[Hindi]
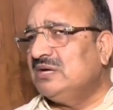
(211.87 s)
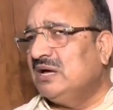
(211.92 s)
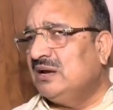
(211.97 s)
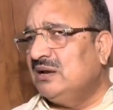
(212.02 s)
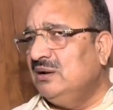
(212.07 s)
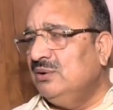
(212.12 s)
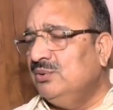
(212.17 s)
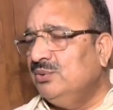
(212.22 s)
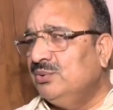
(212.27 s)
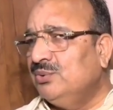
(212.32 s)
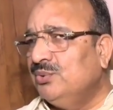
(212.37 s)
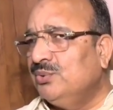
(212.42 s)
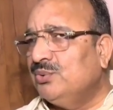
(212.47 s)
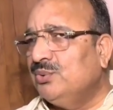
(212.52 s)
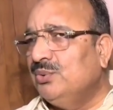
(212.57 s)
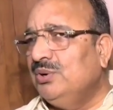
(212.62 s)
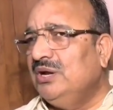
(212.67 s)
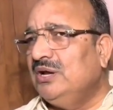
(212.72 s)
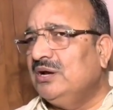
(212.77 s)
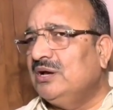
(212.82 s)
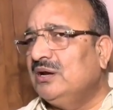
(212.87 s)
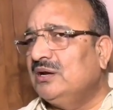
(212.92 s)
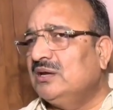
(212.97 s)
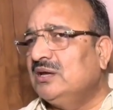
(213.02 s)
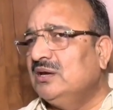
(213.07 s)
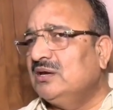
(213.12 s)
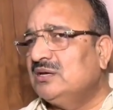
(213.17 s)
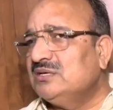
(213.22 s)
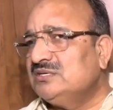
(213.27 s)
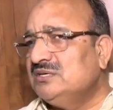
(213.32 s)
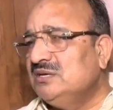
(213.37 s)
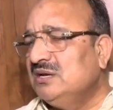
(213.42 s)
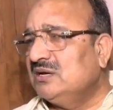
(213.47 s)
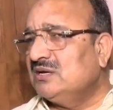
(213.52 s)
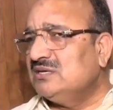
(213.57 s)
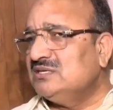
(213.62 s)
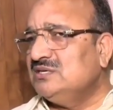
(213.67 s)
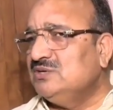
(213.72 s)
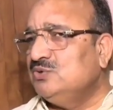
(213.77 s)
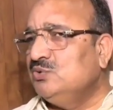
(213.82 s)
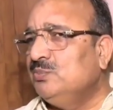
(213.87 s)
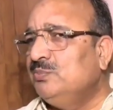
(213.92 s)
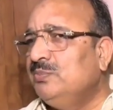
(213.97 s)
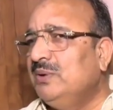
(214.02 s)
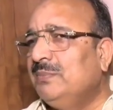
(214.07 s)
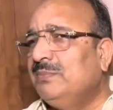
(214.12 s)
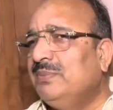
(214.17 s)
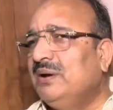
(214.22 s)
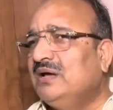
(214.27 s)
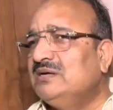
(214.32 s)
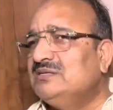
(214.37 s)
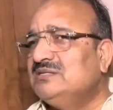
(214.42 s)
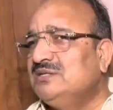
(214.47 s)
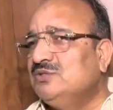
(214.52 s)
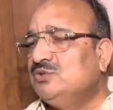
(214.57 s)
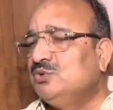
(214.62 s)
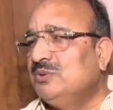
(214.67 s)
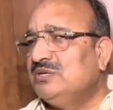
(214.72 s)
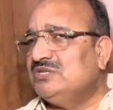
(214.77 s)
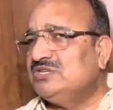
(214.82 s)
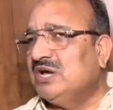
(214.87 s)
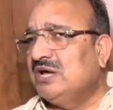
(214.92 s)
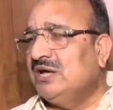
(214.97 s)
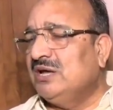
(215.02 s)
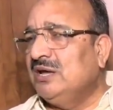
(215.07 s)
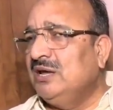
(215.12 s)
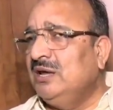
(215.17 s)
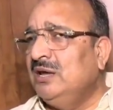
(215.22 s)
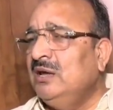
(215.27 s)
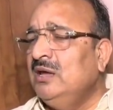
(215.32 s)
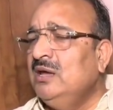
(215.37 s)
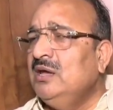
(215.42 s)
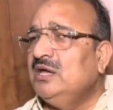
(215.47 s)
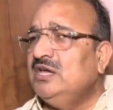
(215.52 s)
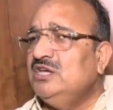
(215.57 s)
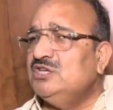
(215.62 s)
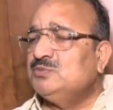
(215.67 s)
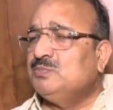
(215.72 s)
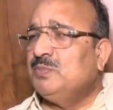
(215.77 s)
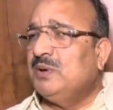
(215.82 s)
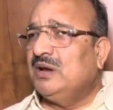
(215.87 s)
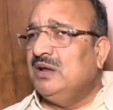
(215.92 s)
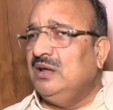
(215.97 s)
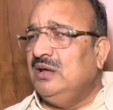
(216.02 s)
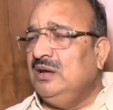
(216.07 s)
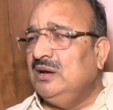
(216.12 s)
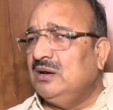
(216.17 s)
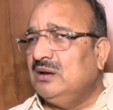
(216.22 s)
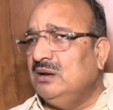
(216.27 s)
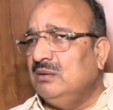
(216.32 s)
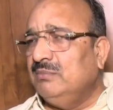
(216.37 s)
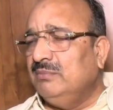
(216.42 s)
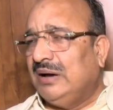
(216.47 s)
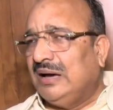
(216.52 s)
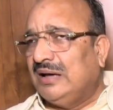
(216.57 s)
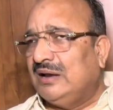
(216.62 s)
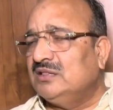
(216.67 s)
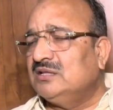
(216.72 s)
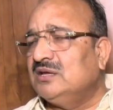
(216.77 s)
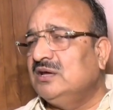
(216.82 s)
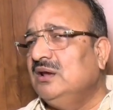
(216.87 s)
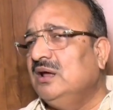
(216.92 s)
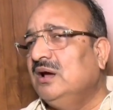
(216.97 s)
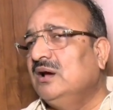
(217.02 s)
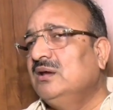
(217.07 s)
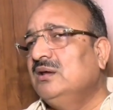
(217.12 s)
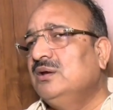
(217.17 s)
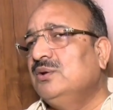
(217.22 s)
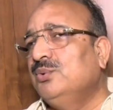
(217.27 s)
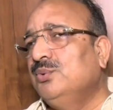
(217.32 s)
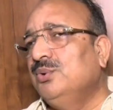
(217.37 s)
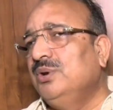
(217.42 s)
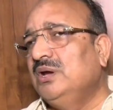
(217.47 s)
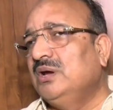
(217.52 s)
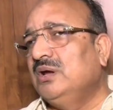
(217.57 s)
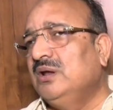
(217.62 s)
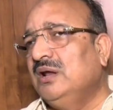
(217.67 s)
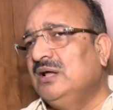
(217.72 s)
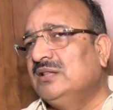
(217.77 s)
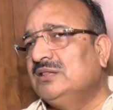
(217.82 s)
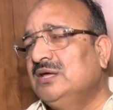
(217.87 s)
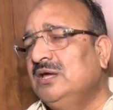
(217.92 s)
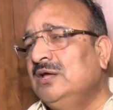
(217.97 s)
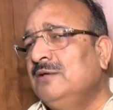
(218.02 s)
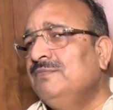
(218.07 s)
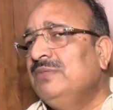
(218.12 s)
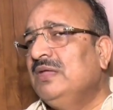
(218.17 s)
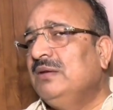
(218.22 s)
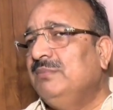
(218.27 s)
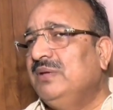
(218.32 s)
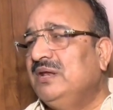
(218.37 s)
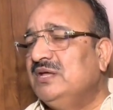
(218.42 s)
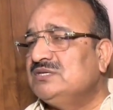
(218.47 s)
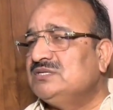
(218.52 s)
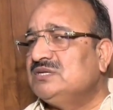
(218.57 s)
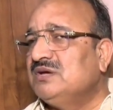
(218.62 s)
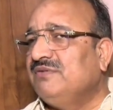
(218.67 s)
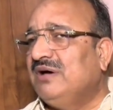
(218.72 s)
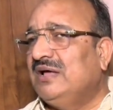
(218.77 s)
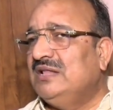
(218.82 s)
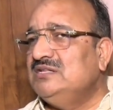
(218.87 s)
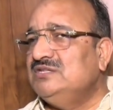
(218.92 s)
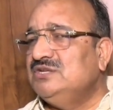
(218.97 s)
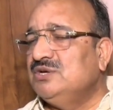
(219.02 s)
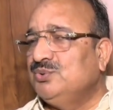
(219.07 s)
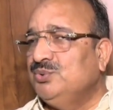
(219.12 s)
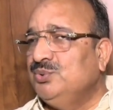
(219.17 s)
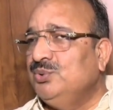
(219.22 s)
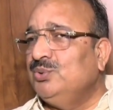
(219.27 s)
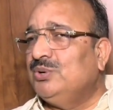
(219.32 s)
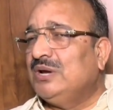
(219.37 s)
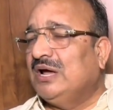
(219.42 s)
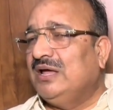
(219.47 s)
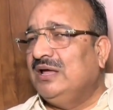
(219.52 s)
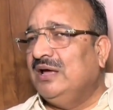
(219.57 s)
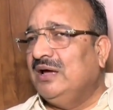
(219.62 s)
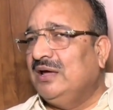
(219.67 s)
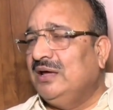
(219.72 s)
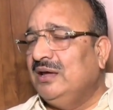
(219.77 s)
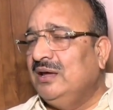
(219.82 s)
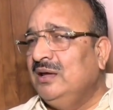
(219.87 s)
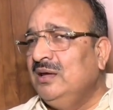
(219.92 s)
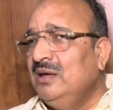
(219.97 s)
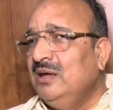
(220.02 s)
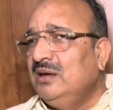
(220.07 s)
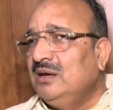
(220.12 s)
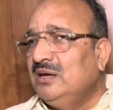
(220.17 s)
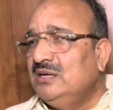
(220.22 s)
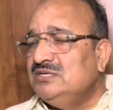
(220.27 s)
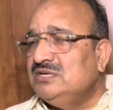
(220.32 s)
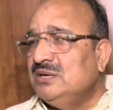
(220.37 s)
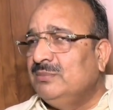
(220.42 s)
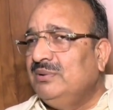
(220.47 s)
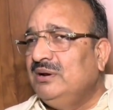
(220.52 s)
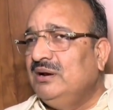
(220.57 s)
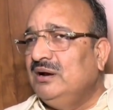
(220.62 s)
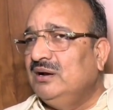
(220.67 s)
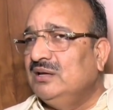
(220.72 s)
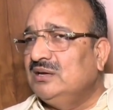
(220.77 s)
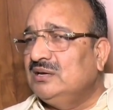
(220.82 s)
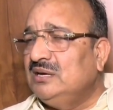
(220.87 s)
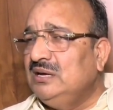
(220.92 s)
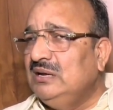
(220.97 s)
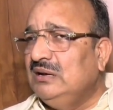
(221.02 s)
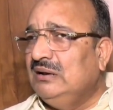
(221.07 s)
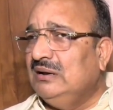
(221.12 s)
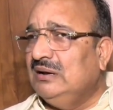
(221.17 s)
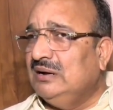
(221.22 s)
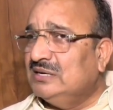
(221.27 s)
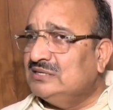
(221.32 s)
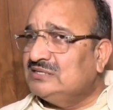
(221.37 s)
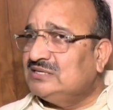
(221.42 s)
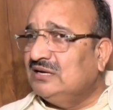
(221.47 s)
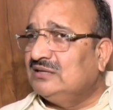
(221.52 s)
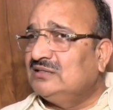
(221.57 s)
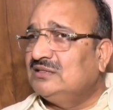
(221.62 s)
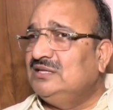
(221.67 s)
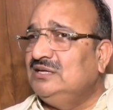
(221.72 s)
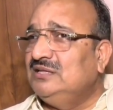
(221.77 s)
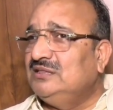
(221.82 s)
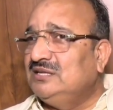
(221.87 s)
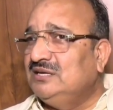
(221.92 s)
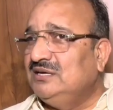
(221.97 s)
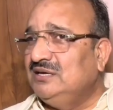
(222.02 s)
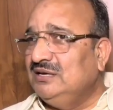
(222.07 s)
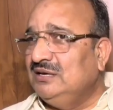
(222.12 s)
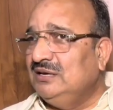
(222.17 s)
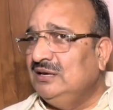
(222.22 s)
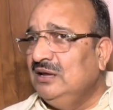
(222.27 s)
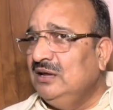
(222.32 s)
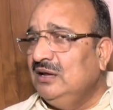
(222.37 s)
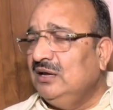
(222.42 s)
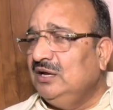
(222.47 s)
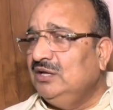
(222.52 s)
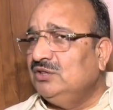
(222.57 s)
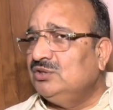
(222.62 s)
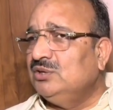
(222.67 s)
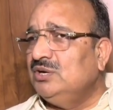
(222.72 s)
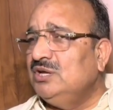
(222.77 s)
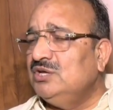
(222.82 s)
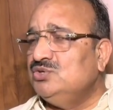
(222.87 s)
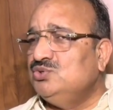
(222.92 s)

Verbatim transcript: सारे लोगों को लेकर के किसी न किसी रूप में अपना अस्तित्व बचाए हैं इस पर एक भारत के नागरिक होने के नाते मैंने सवाल जरूर उठाया है कि जब लड़की लड़ सकती थी इतने